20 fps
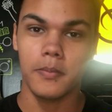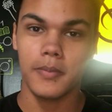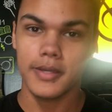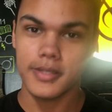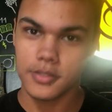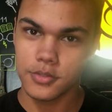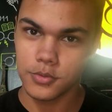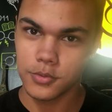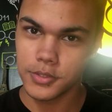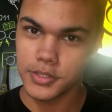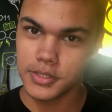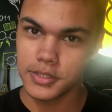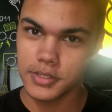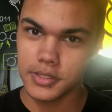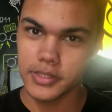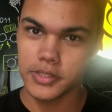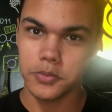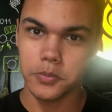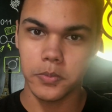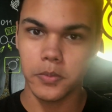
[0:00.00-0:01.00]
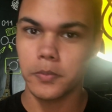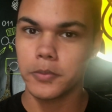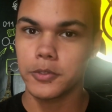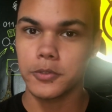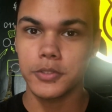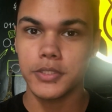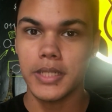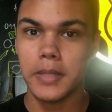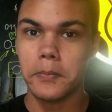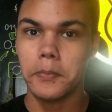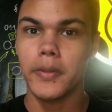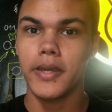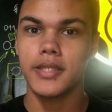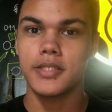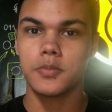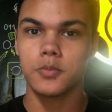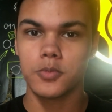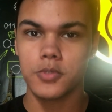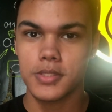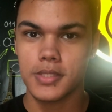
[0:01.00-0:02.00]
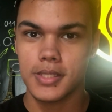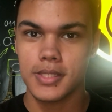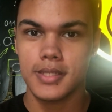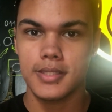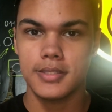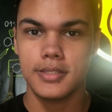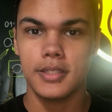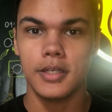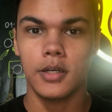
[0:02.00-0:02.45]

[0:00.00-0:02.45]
mas hoje em dia o público já pede músicas desse